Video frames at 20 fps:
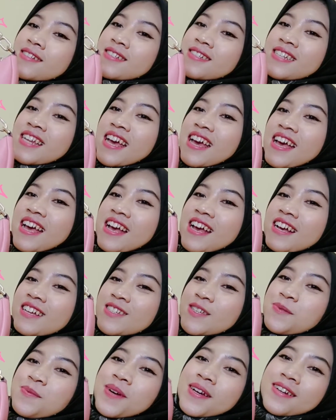nah
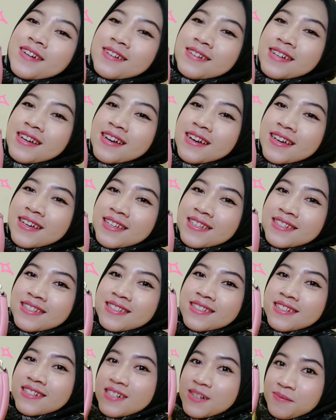gimana guys
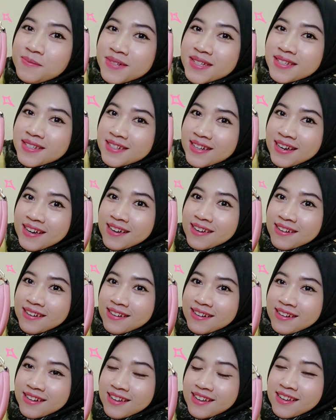gemes
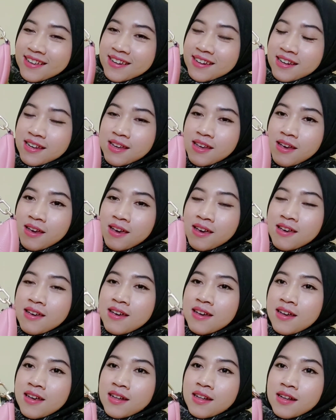kan ini
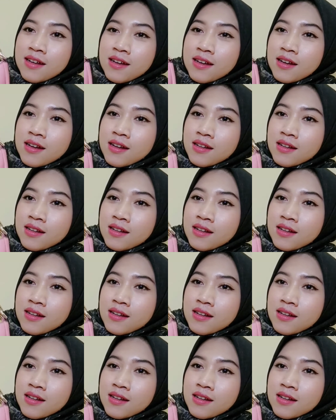e,